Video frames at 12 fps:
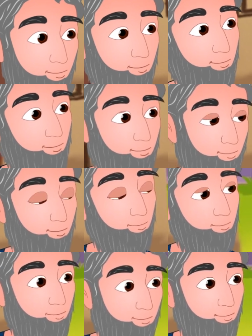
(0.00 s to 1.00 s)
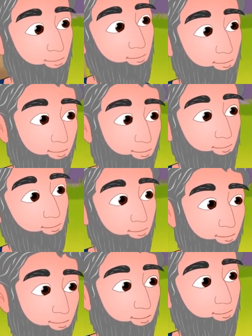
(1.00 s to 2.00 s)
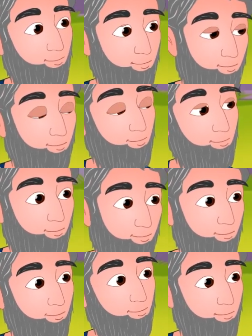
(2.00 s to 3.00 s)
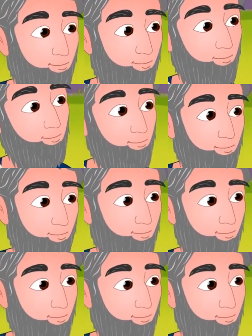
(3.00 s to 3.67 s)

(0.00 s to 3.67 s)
పాపాల్ని కడిగే పనిని మళ్లీ భిక్షాటనతో మొదలుపెట్టాడు